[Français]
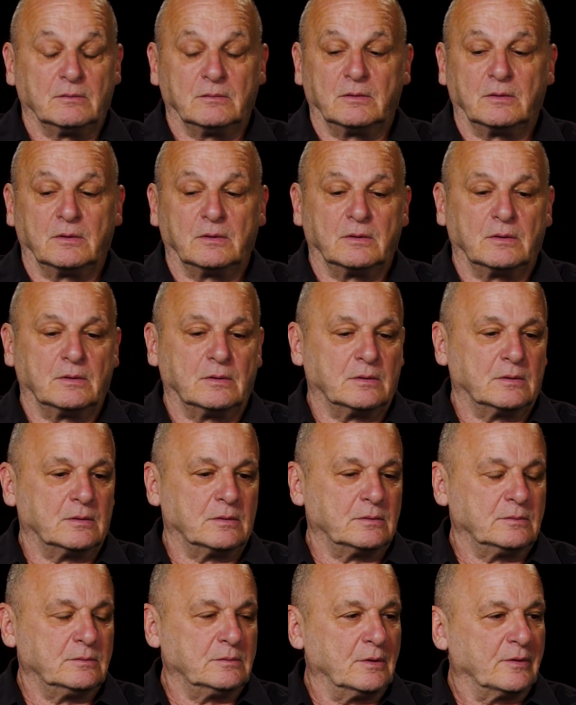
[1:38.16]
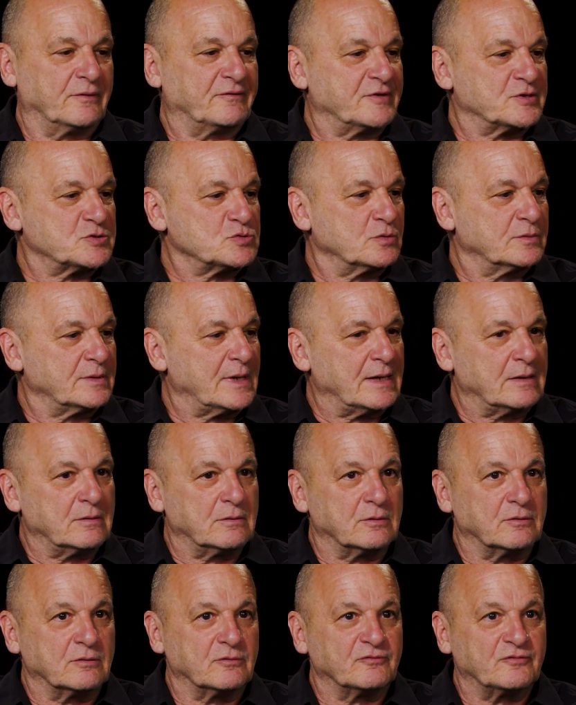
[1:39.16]
euh, dans un journal
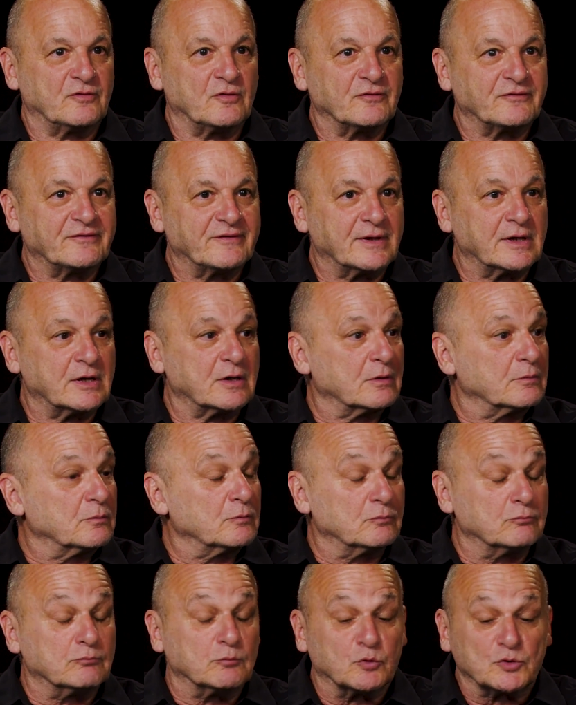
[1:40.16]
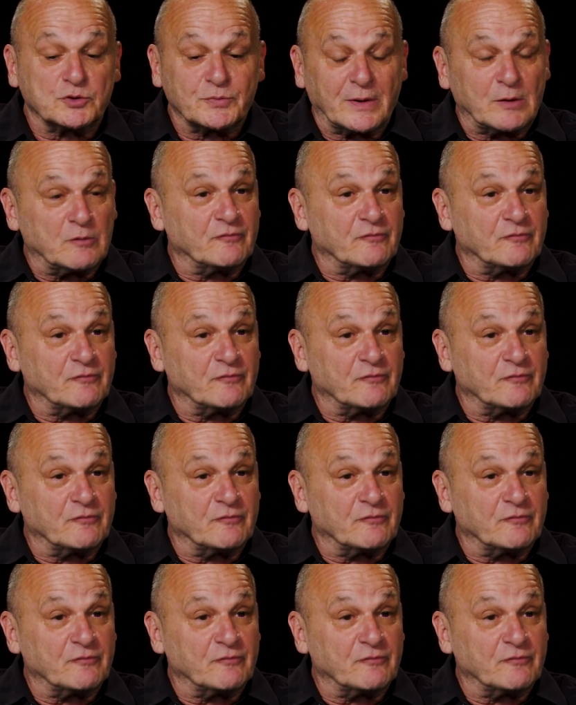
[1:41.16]
euh, français comme je sais pas,